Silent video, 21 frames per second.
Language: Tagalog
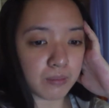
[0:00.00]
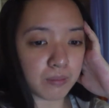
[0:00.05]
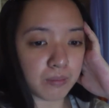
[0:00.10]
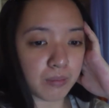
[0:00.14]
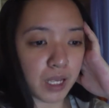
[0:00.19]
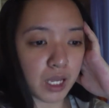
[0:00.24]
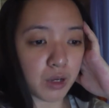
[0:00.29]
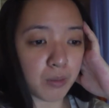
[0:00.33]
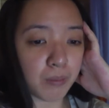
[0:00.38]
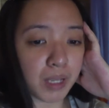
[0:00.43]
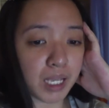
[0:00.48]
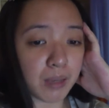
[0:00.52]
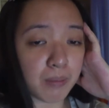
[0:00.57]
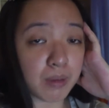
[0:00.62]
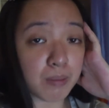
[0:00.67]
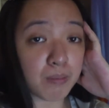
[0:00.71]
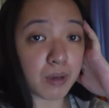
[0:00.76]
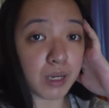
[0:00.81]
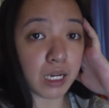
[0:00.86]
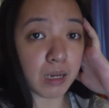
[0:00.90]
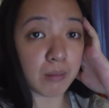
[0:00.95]
Pero, may iba
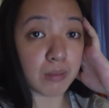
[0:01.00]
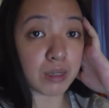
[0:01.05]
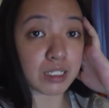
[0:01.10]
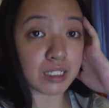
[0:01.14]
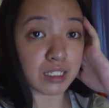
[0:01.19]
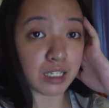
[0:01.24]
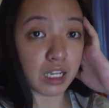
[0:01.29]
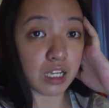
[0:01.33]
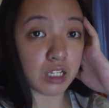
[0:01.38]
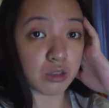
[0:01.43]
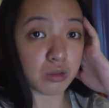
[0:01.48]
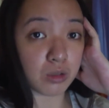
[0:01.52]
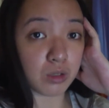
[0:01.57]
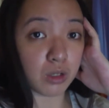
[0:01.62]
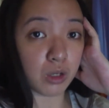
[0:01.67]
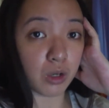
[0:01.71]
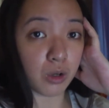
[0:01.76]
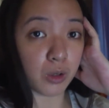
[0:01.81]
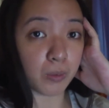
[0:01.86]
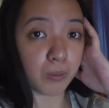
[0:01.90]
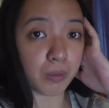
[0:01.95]
pa namang schedule
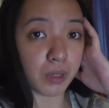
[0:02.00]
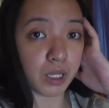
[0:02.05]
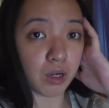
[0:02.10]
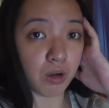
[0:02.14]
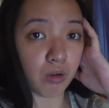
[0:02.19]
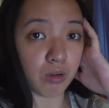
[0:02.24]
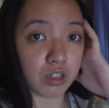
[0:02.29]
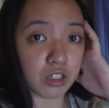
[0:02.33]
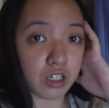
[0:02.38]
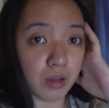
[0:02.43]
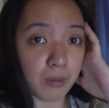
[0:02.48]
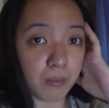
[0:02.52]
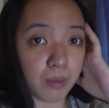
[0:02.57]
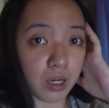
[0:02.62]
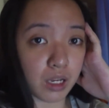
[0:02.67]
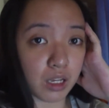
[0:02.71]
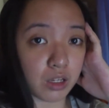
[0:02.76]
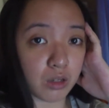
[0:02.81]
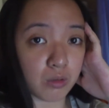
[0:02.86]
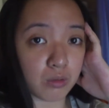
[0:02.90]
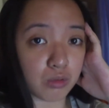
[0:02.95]
yon Pero, syempre,
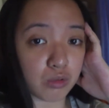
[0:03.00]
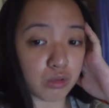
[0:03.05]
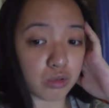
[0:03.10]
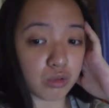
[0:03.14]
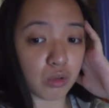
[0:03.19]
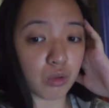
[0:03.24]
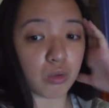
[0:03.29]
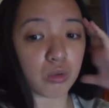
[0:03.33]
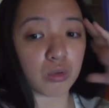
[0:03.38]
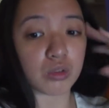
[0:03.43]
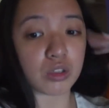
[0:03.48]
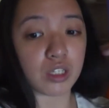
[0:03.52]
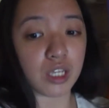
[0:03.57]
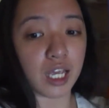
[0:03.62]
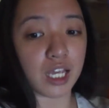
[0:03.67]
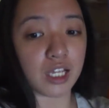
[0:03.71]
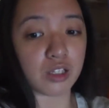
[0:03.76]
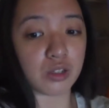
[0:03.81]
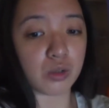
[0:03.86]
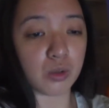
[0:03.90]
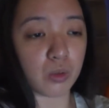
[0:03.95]
yung gusto kong
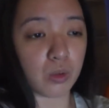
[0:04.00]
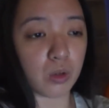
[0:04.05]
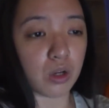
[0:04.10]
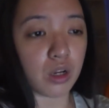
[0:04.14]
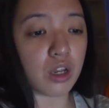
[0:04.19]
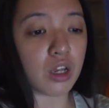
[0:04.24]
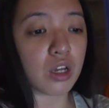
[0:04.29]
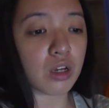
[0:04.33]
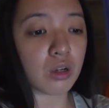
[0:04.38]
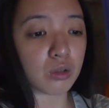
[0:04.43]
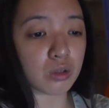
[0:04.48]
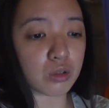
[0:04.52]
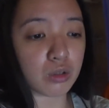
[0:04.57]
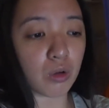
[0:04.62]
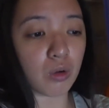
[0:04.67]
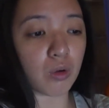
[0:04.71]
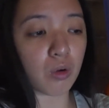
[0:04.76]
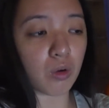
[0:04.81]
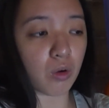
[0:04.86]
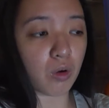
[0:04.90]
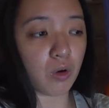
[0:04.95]
schedule, gusto
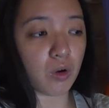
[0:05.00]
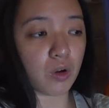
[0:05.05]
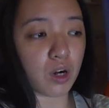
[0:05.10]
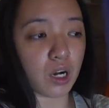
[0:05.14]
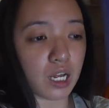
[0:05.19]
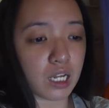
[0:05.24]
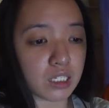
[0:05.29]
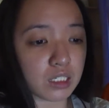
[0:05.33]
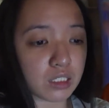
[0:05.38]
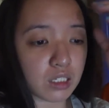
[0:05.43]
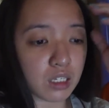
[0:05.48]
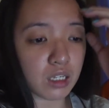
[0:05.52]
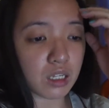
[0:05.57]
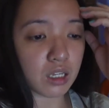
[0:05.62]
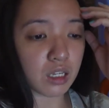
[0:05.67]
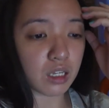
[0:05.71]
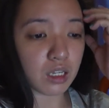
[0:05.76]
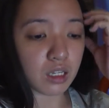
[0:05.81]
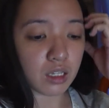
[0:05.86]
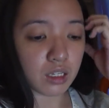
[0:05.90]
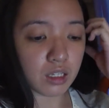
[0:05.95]
kong oras,
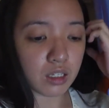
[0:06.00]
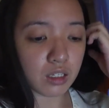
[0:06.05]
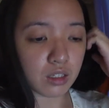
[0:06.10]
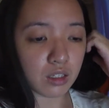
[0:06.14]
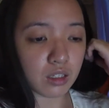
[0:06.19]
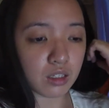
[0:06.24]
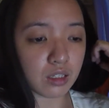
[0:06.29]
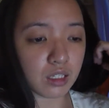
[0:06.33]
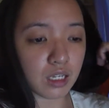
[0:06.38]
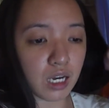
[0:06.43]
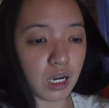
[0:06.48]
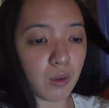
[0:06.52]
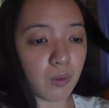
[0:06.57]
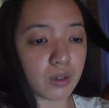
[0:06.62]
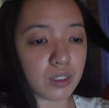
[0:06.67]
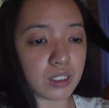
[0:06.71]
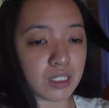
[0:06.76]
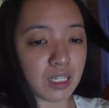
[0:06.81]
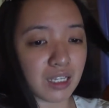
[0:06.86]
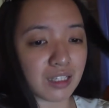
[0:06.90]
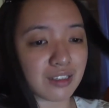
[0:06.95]
dalawang
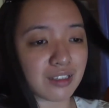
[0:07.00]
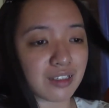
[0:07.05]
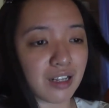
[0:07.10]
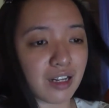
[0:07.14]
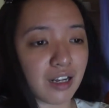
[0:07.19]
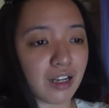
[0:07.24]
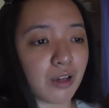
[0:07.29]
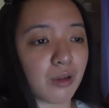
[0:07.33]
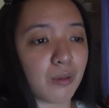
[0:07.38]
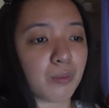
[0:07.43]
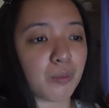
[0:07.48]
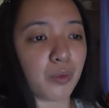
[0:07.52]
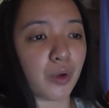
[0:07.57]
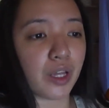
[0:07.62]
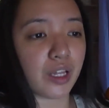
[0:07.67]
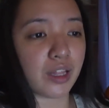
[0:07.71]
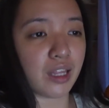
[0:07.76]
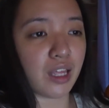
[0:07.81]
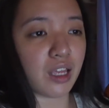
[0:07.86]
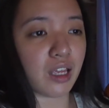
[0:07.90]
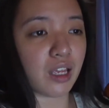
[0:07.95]
slots na lang yung
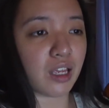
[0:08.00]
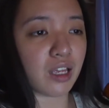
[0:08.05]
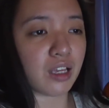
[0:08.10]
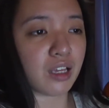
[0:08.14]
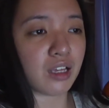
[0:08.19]
pwede.